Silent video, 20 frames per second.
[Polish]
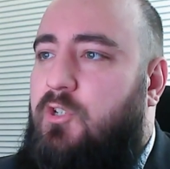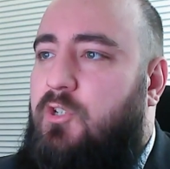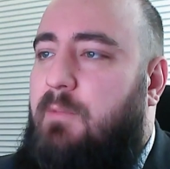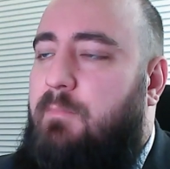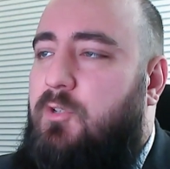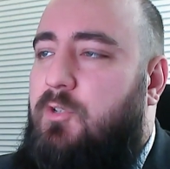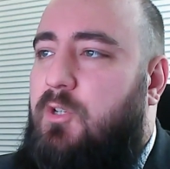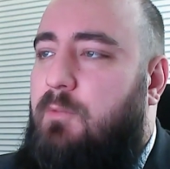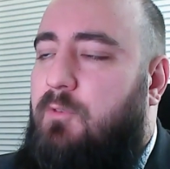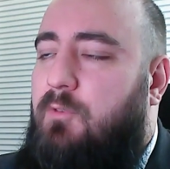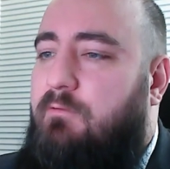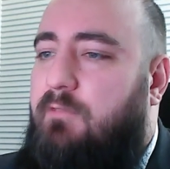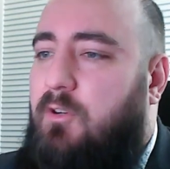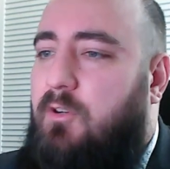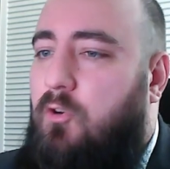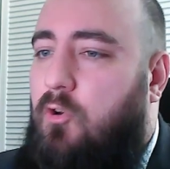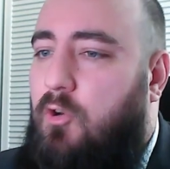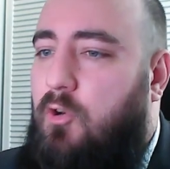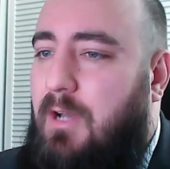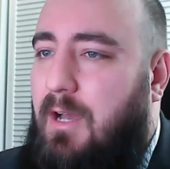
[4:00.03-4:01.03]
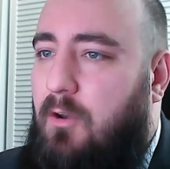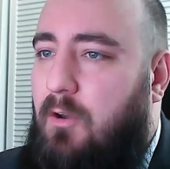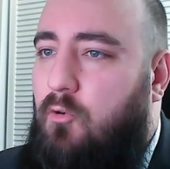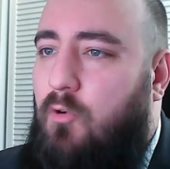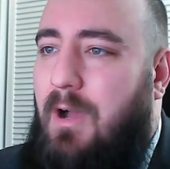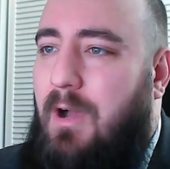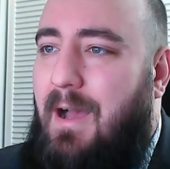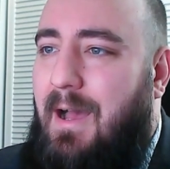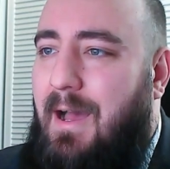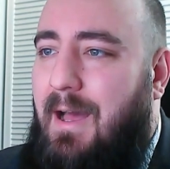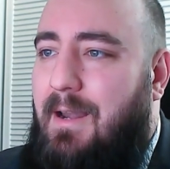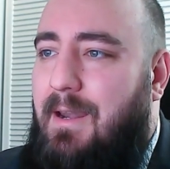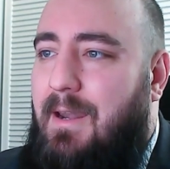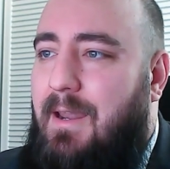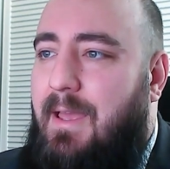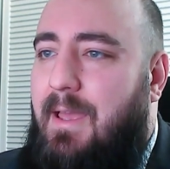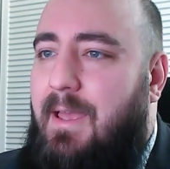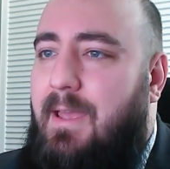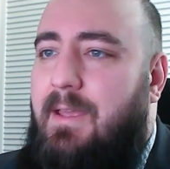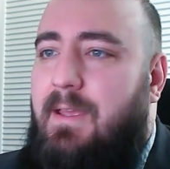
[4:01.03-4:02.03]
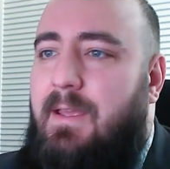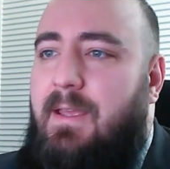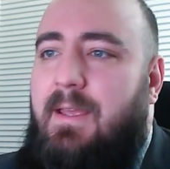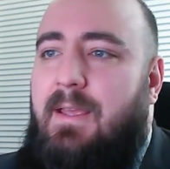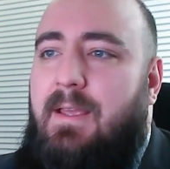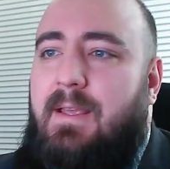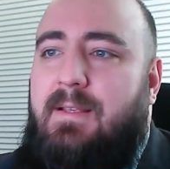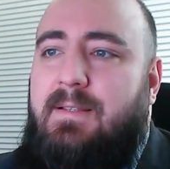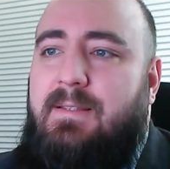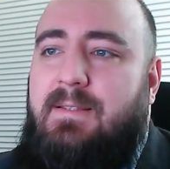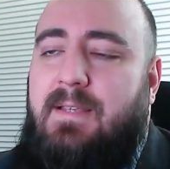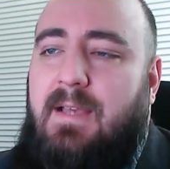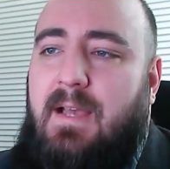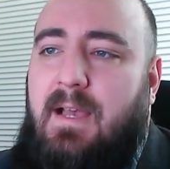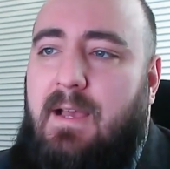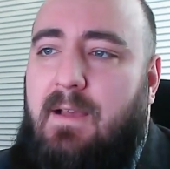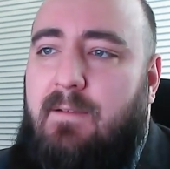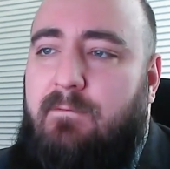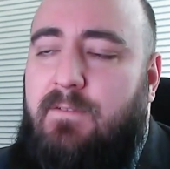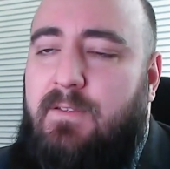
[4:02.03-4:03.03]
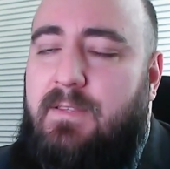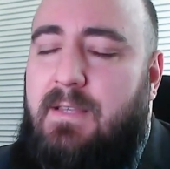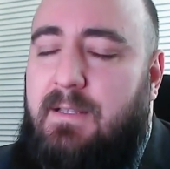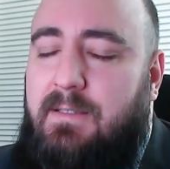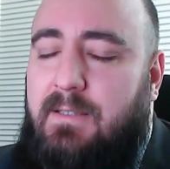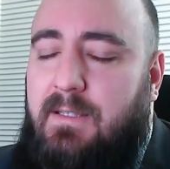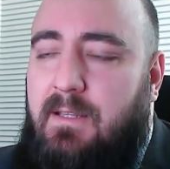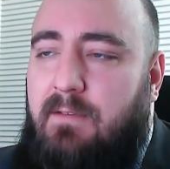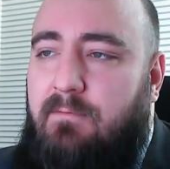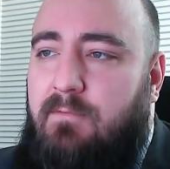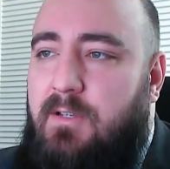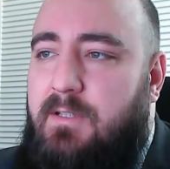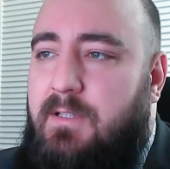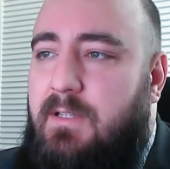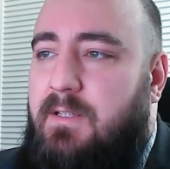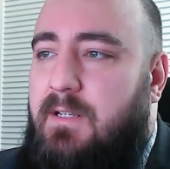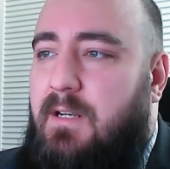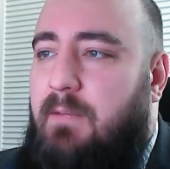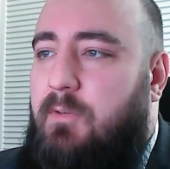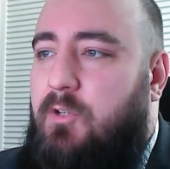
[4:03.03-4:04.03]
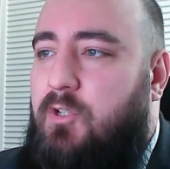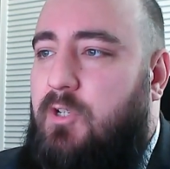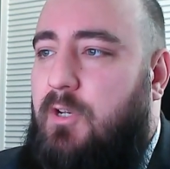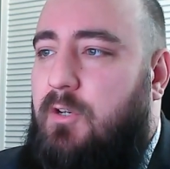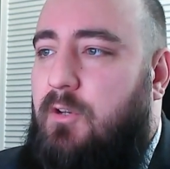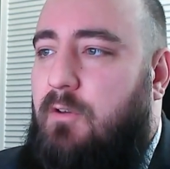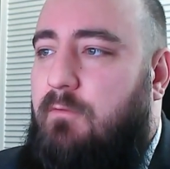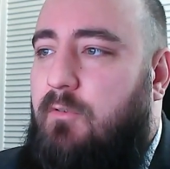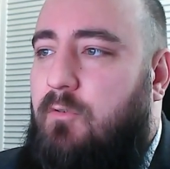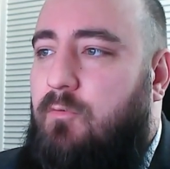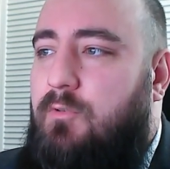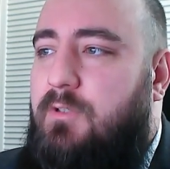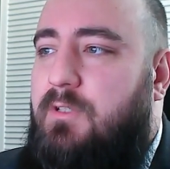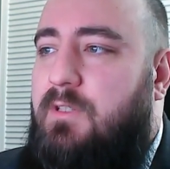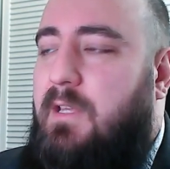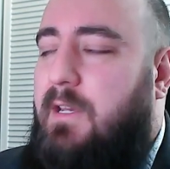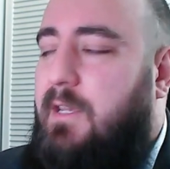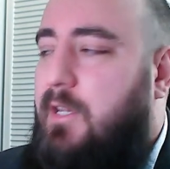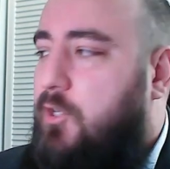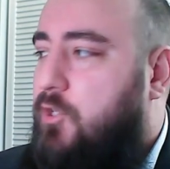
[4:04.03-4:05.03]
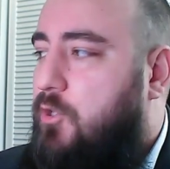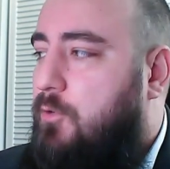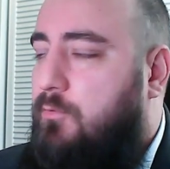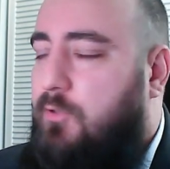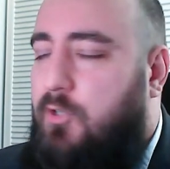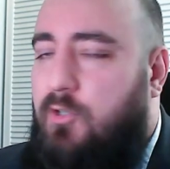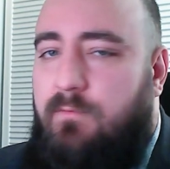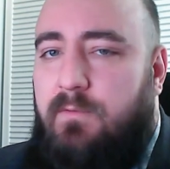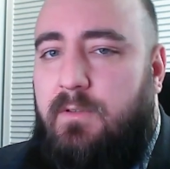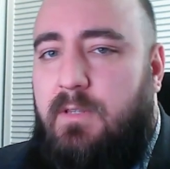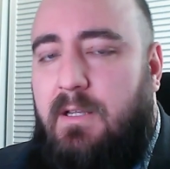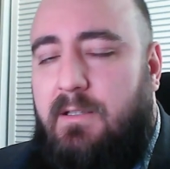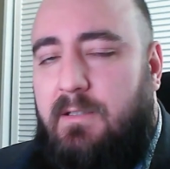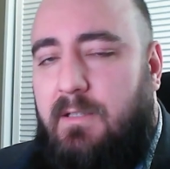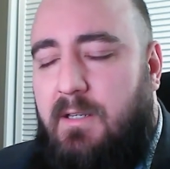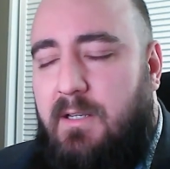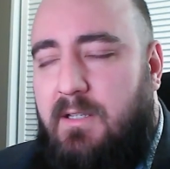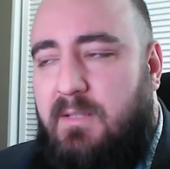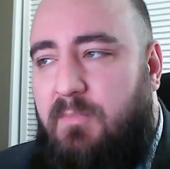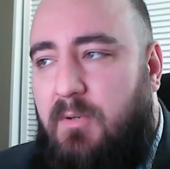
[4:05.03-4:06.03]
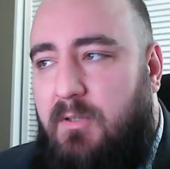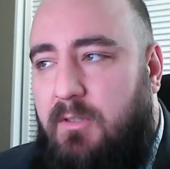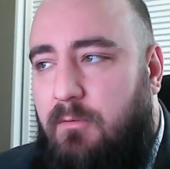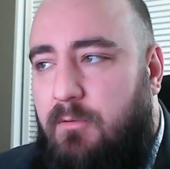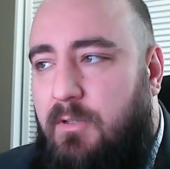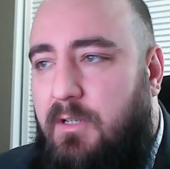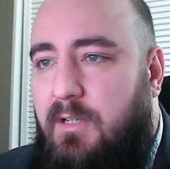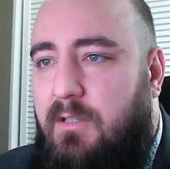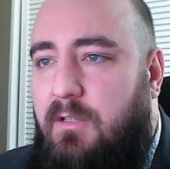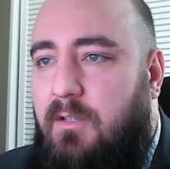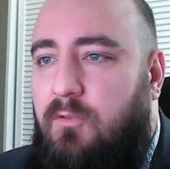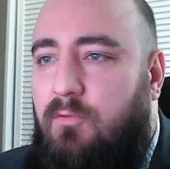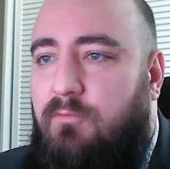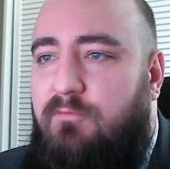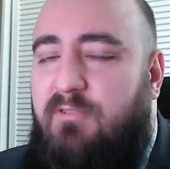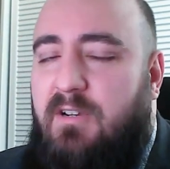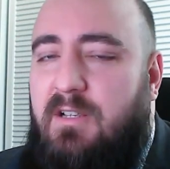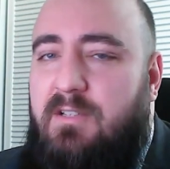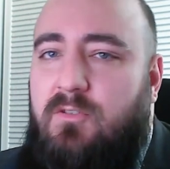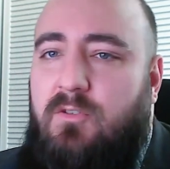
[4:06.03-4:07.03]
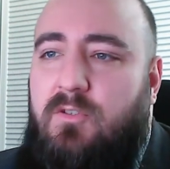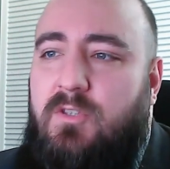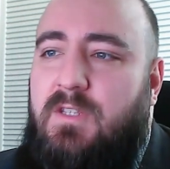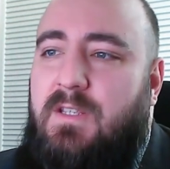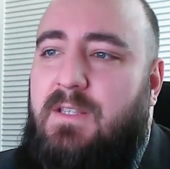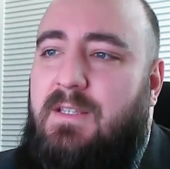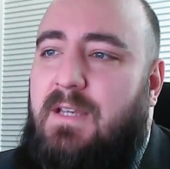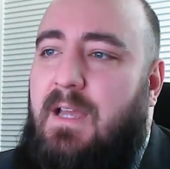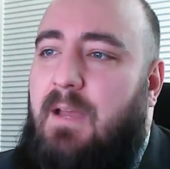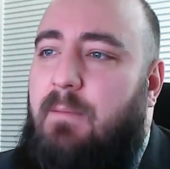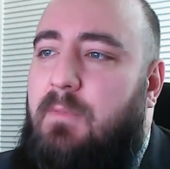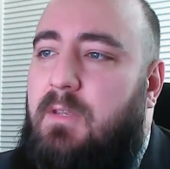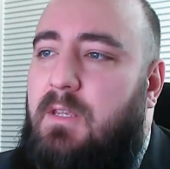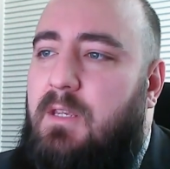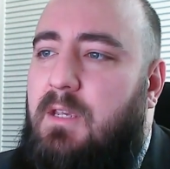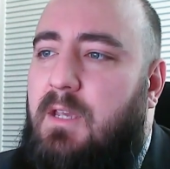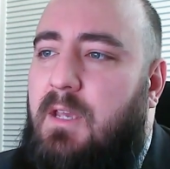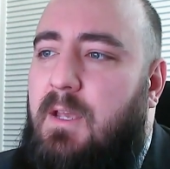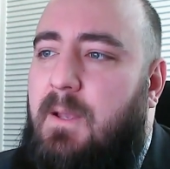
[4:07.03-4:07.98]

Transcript: nabyciem nowego lokalu, ale za wydatki na własne cele mieszkaniowe uznaje się też wydatki na spłatę kredytów wraz z odsetkami,